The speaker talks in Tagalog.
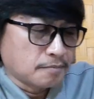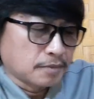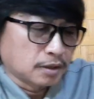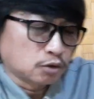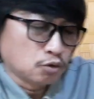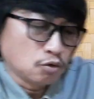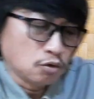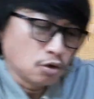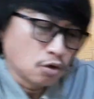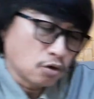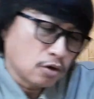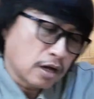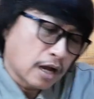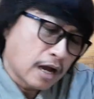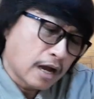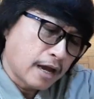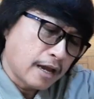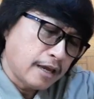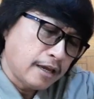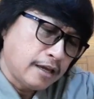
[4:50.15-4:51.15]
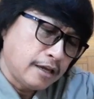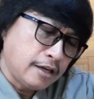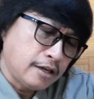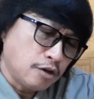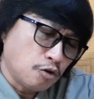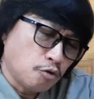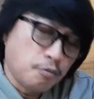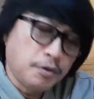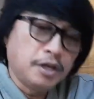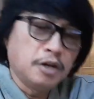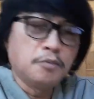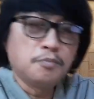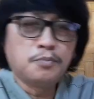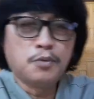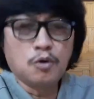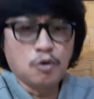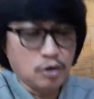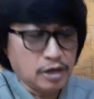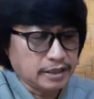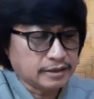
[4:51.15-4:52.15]
matulog ay uminom
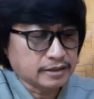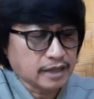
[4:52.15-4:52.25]
po ulit